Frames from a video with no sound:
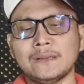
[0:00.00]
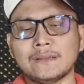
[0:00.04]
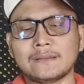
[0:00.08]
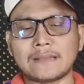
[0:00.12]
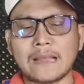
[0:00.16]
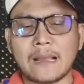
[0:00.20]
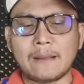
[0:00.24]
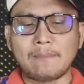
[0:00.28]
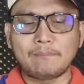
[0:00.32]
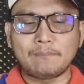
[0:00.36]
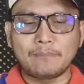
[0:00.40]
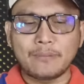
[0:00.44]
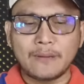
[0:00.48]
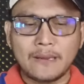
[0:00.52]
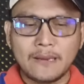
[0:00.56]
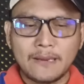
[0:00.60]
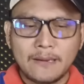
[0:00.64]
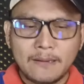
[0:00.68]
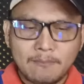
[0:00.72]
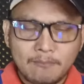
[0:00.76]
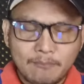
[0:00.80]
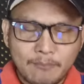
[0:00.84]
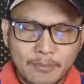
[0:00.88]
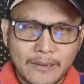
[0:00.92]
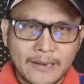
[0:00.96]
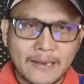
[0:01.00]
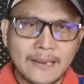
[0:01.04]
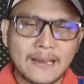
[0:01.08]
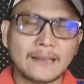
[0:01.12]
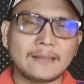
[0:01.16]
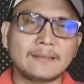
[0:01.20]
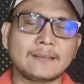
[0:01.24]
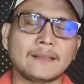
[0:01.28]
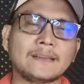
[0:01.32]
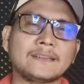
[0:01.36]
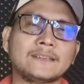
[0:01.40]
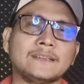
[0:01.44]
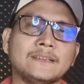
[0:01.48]
tapi pria
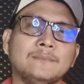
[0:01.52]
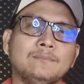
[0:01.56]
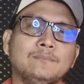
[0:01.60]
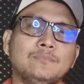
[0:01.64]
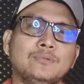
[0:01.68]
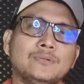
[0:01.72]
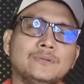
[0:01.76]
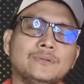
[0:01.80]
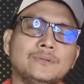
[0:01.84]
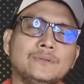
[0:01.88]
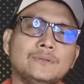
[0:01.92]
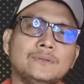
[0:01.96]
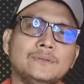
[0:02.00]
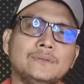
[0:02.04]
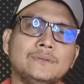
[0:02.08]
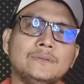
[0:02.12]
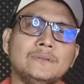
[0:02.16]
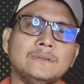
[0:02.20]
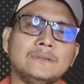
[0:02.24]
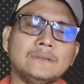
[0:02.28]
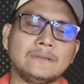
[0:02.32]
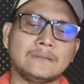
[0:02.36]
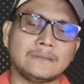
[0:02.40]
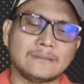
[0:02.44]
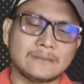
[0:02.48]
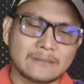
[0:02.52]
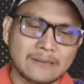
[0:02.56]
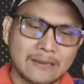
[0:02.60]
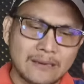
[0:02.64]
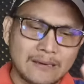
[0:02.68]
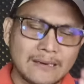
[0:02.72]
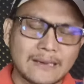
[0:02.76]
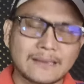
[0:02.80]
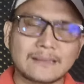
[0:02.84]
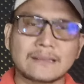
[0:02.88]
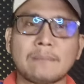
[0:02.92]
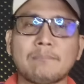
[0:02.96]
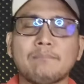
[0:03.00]
tersebut
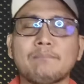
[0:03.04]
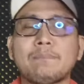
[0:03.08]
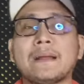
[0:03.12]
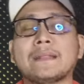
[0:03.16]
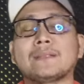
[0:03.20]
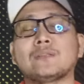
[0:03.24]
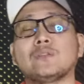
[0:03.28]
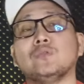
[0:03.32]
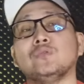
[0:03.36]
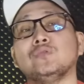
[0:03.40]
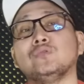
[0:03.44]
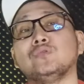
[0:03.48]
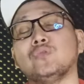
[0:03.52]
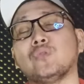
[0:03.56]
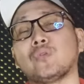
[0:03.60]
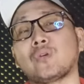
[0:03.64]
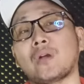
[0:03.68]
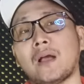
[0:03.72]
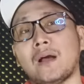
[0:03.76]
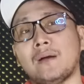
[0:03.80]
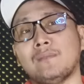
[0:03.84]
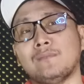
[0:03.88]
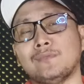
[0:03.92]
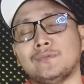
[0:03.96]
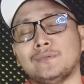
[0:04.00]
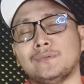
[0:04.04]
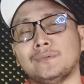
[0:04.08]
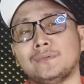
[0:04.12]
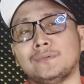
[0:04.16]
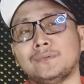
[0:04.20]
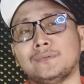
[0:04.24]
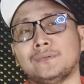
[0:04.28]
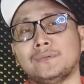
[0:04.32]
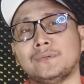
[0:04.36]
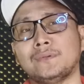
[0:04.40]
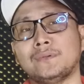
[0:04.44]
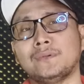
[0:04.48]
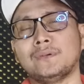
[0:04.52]
tidak tepat untuk kamu.
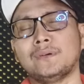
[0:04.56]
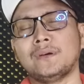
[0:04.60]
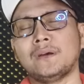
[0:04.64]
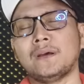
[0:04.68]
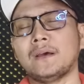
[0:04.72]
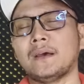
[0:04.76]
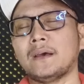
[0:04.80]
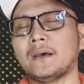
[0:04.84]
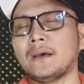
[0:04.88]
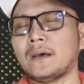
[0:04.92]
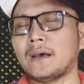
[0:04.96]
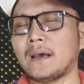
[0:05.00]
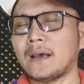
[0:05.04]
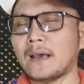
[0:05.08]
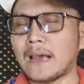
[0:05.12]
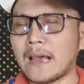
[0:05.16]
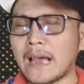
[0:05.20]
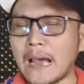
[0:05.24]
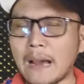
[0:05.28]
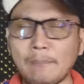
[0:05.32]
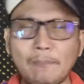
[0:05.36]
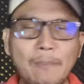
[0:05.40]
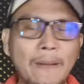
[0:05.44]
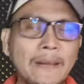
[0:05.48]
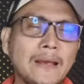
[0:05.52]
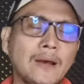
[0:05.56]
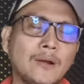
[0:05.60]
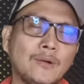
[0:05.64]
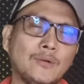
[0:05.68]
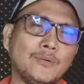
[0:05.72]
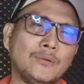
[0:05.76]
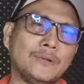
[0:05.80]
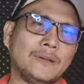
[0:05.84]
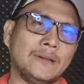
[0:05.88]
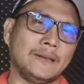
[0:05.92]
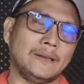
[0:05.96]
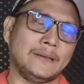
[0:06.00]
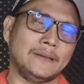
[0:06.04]
Apa yang
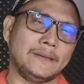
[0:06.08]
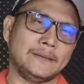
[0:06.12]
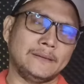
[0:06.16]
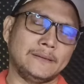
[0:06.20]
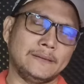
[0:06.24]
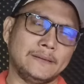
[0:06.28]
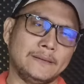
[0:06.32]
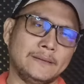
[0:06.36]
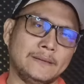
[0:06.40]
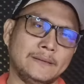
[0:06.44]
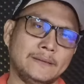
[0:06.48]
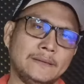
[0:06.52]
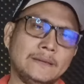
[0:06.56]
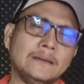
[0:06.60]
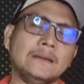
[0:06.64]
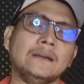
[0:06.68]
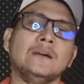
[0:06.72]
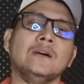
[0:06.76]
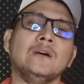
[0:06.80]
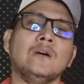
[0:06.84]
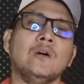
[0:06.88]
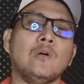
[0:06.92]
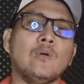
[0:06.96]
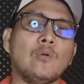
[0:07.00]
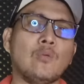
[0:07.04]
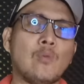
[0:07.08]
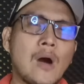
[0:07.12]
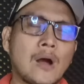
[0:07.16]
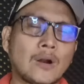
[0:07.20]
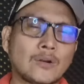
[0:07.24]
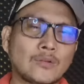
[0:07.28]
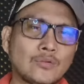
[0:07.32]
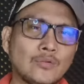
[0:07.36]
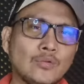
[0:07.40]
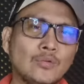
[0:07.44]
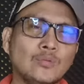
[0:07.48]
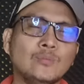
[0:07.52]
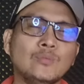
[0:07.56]
rugi?
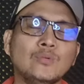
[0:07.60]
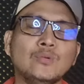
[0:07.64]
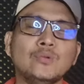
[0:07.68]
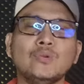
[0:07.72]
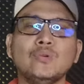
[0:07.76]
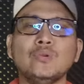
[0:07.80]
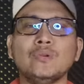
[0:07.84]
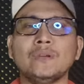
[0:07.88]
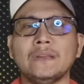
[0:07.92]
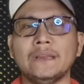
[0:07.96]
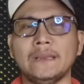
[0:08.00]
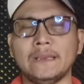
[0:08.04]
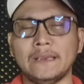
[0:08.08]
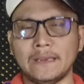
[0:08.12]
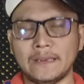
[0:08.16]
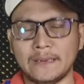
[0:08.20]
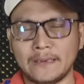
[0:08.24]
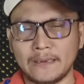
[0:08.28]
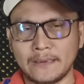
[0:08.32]
Waktumu rugi,